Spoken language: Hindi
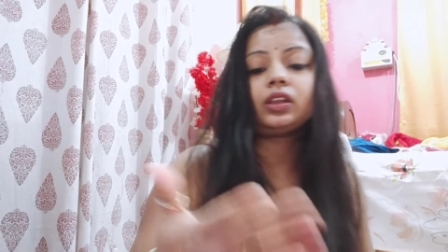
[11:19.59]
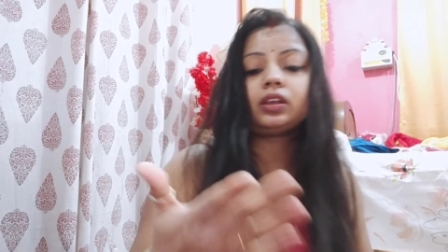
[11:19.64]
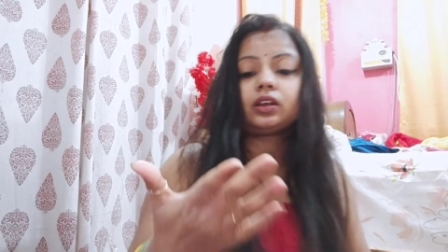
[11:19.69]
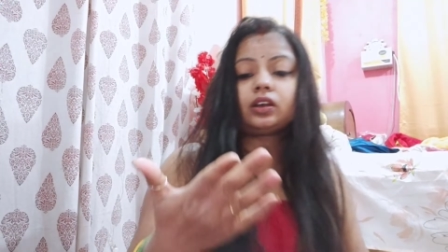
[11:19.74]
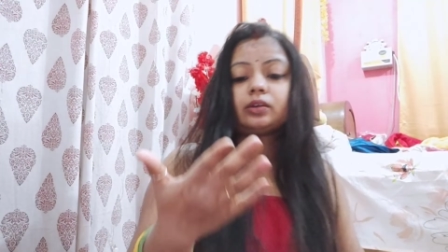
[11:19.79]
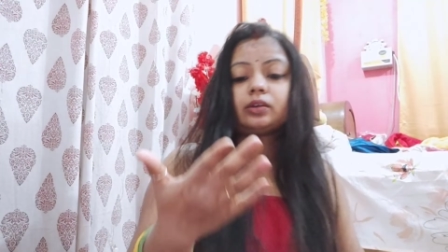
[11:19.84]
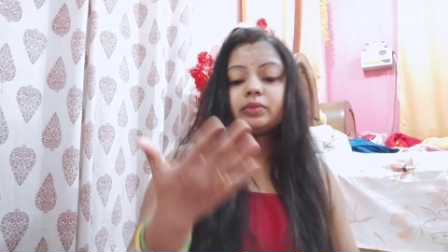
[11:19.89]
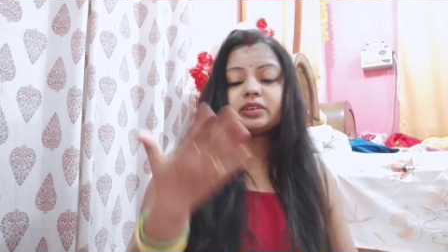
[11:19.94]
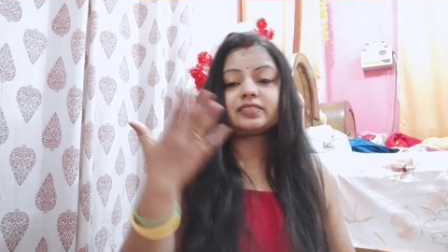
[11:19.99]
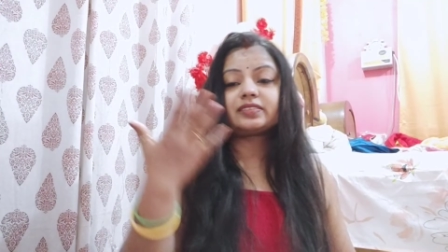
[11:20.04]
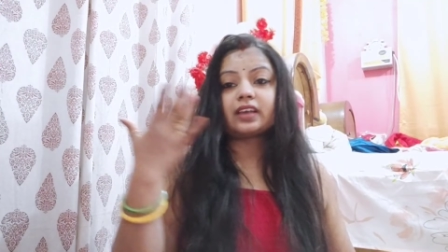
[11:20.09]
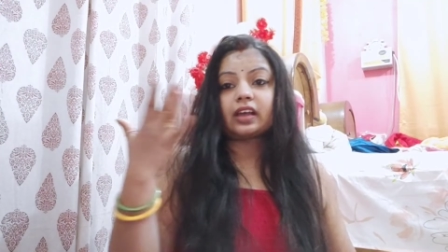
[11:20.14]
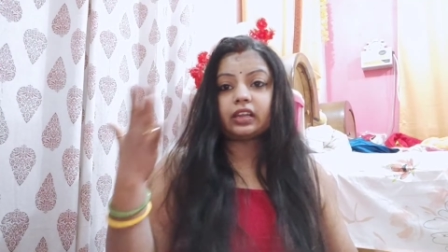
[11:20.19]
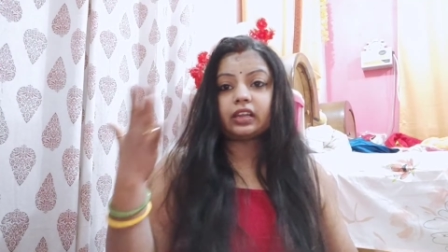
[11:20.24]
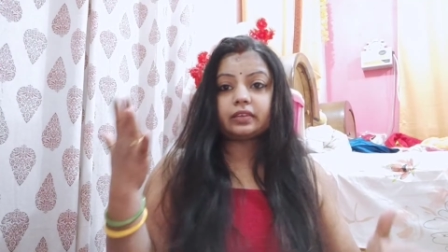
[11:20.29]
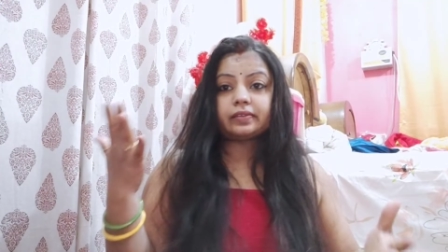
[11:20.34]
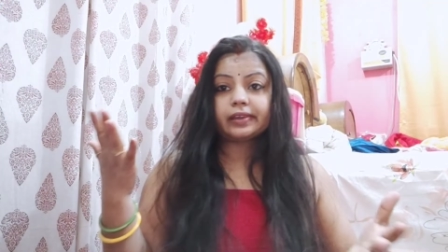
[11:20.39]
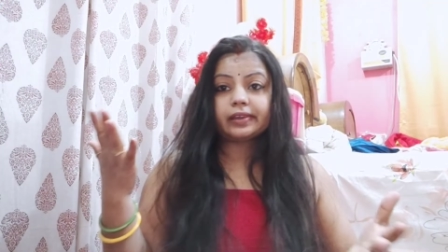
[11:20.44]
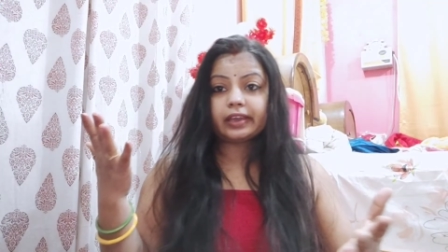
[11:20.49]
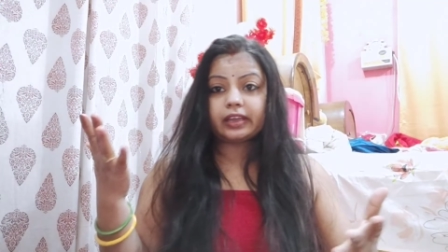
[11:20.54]
आ,
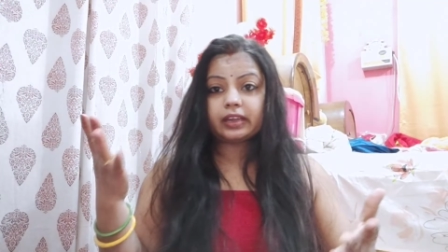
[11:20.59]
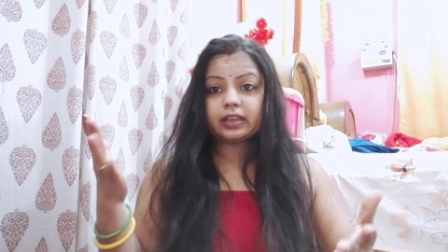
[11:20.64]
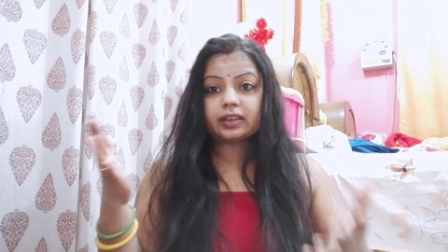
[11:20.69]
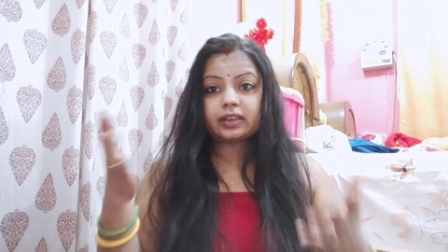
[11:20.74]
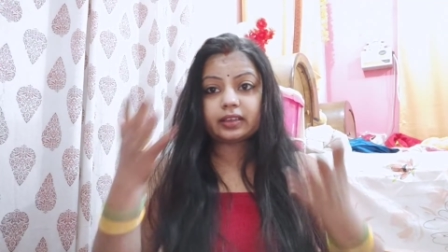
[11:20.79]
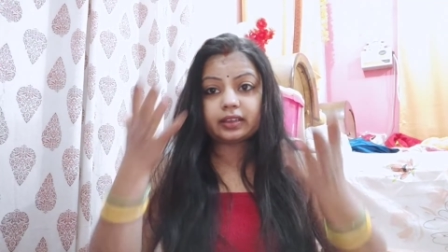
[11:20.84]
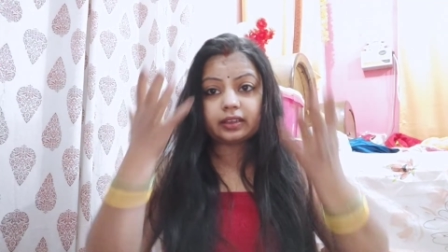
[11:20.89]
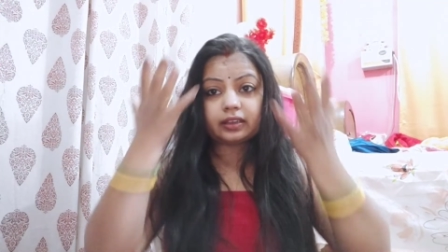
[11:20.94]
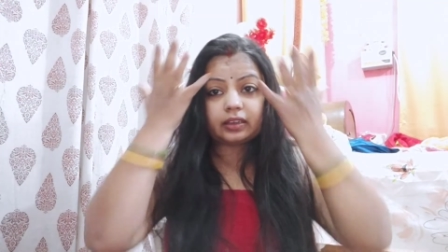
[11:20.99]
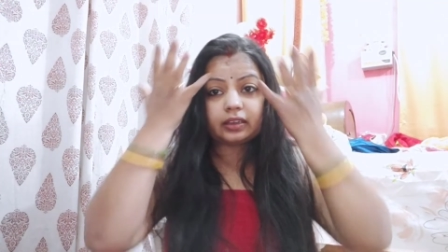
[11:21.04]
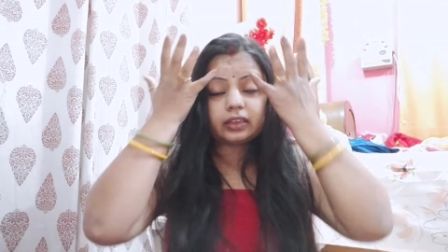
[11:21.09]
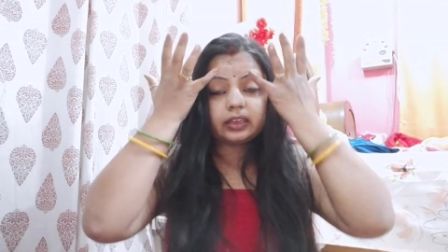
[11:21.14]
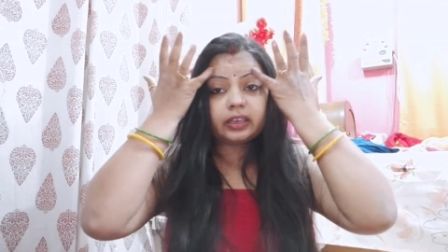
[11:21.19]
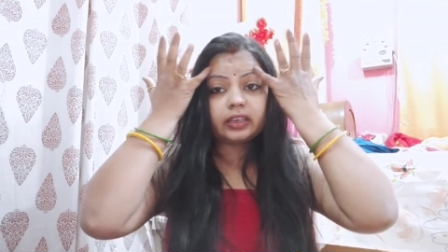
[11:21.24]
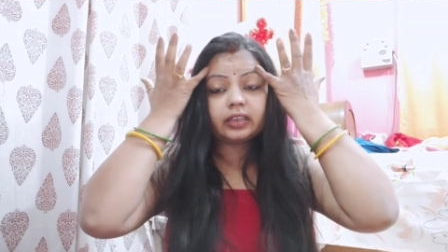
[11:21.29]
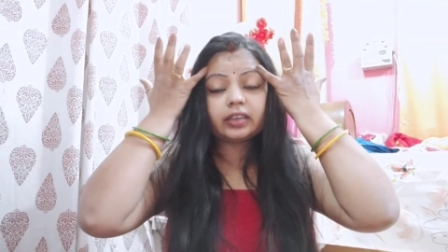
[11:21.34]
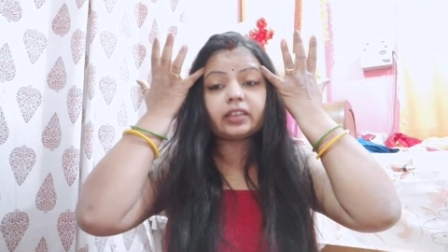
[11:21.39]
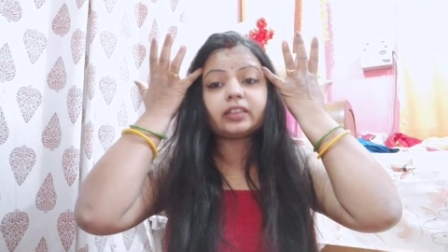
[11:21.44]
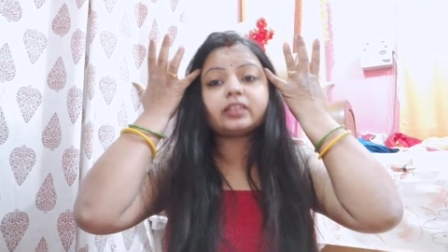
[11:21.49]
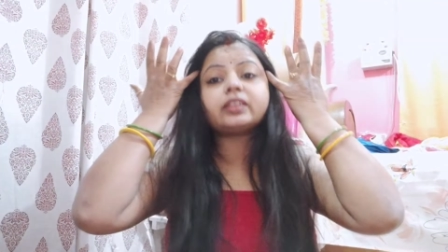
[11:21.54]
मसाले वगैरह रह,
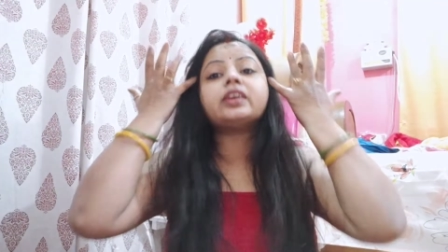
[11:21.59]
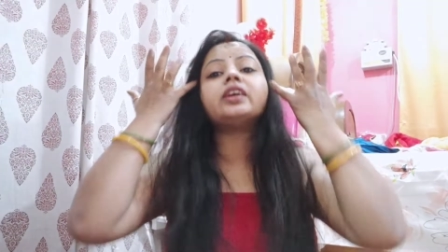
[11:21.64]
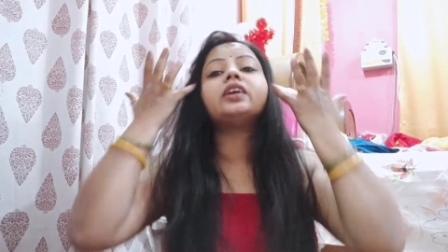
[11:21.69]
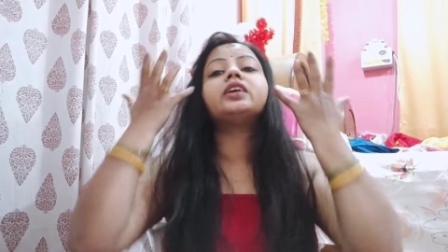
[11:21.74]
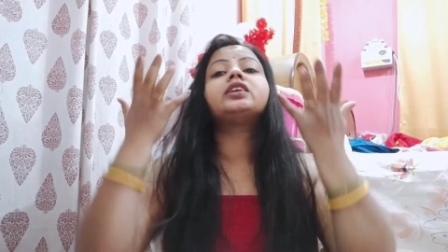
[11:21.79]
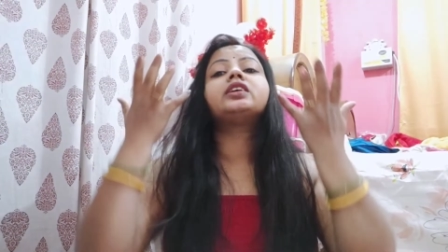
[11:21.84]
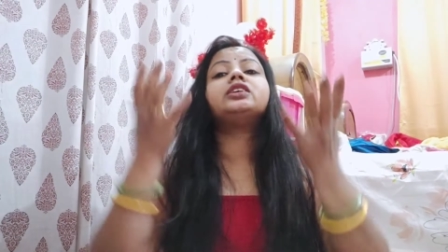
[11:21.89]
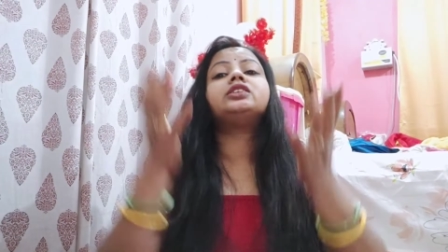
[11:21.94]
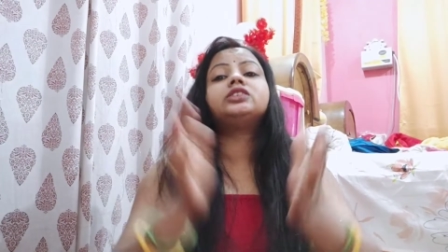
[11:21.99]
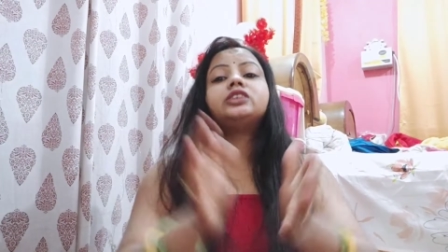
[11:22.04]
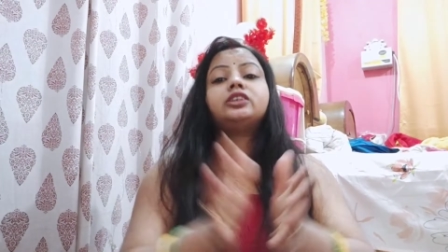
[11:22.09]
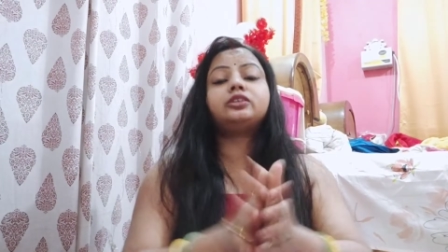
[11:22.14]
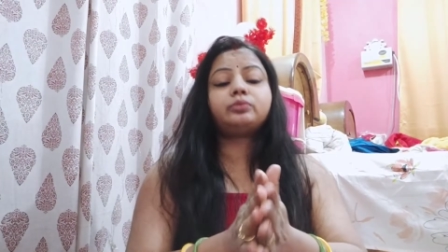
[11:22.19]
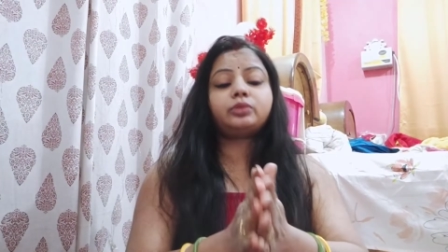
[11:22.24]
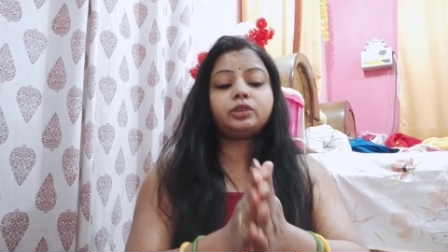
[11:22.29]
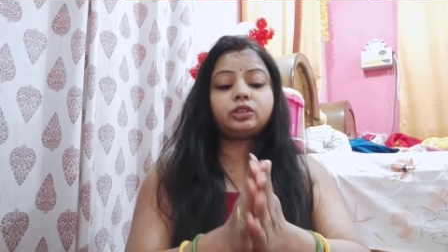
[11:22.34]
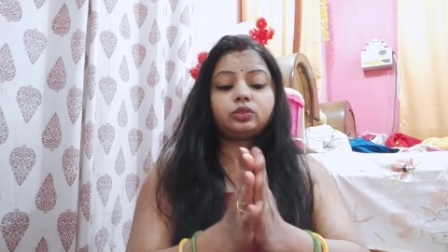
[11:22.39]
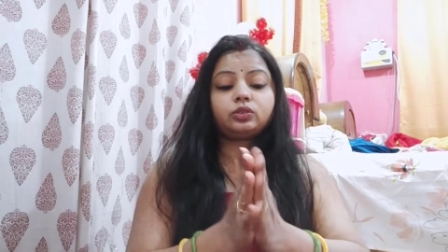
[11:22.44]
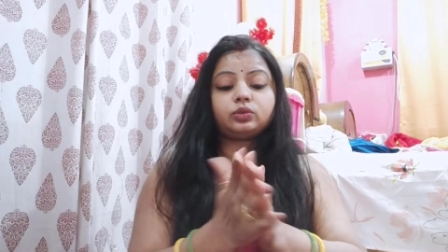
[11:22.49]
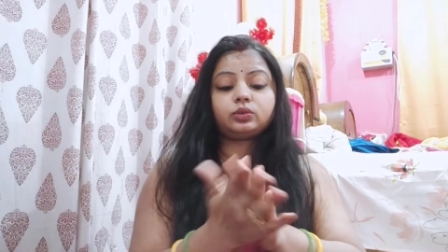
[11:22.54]
लगे रहते हैं किचन
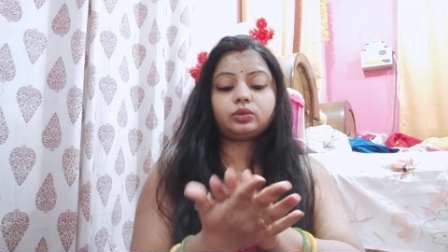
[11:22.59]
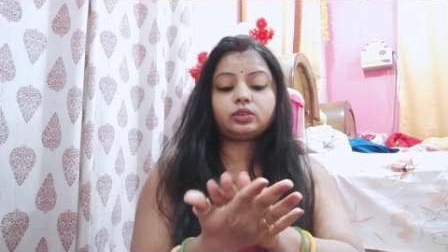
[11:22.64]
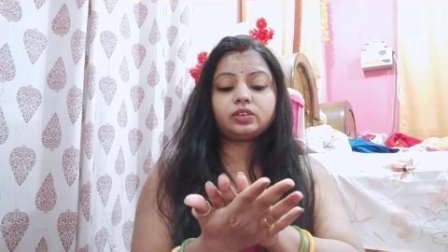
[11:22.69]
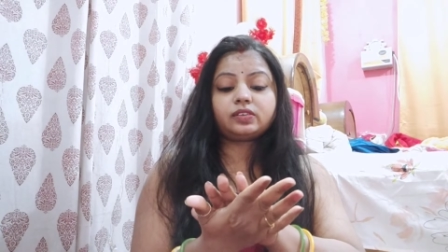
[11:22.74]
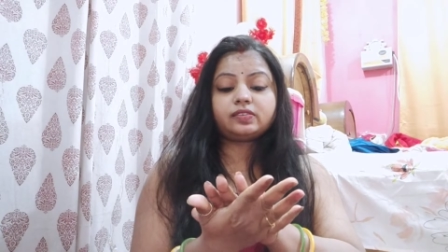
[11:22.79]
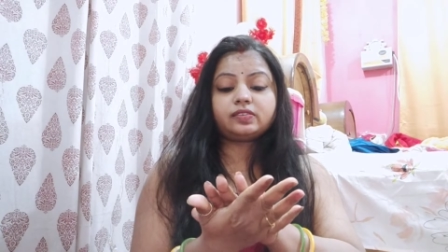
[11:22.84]
में तो